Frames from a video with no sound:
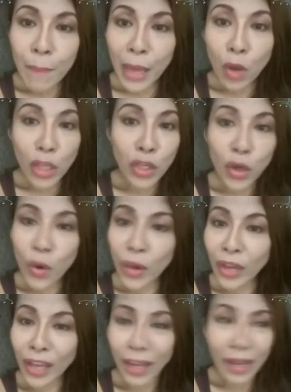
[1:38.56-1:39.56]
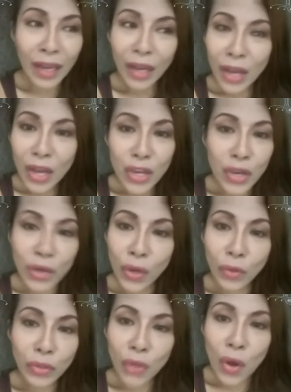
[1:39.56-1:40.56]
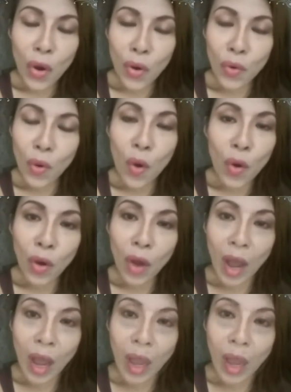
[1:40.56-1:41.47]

pero you you don't know kung